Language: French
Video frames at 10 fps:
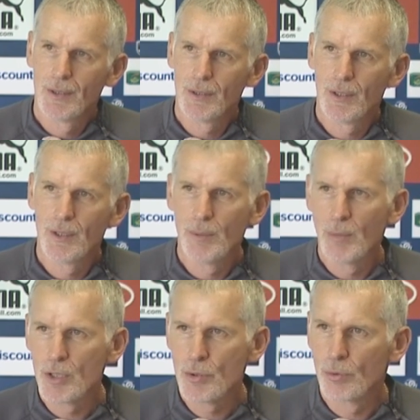il y a des
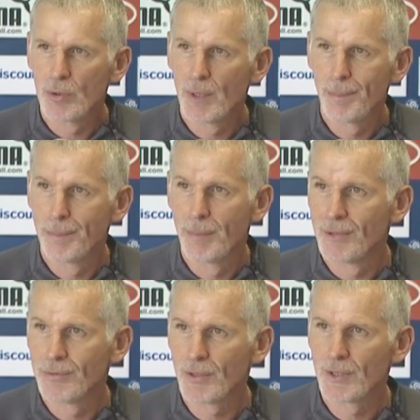matchs où on n'est
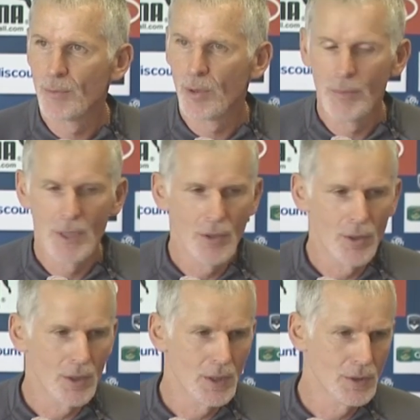pas forcément
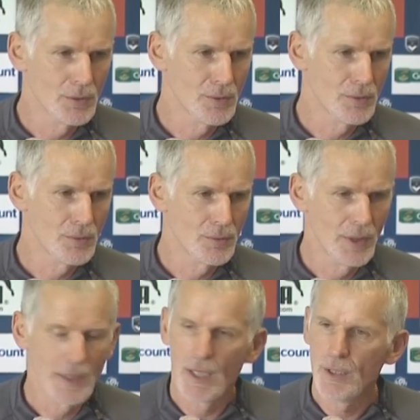meilleur et
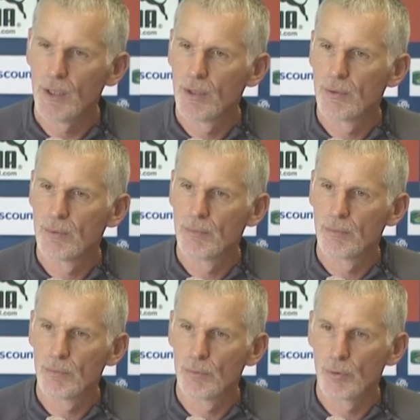on, les gagne.
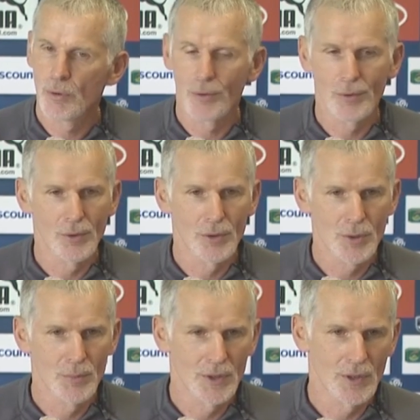Donc euh,
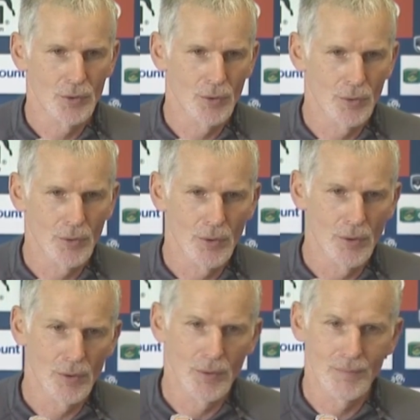je mets ça sur le compte
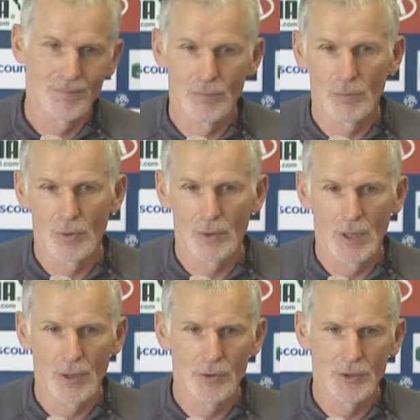bon,
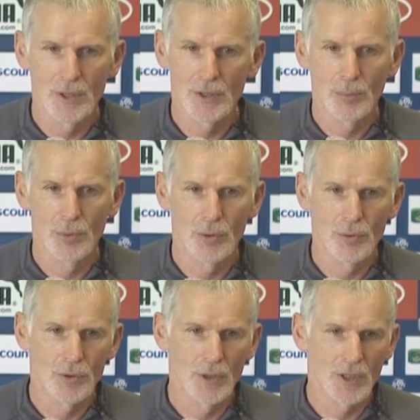de la réussite. Ça peut
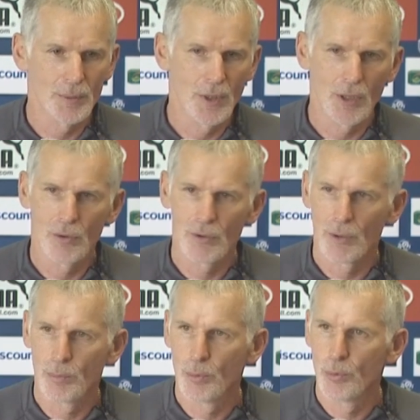être aussi
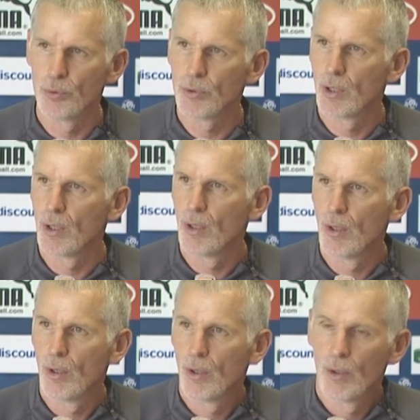l'expérience un peu plus.
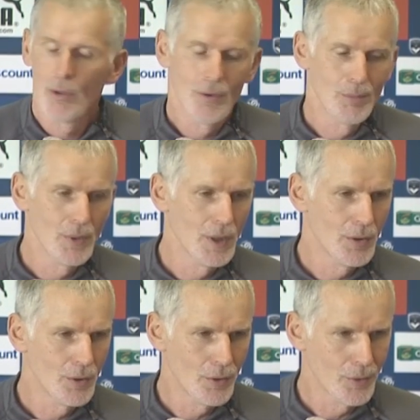Mais
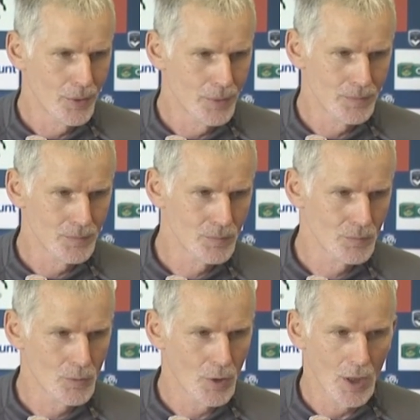euh,
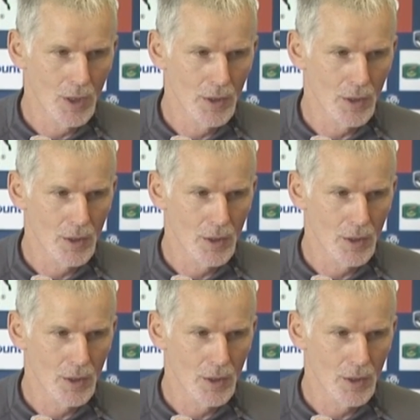voilà,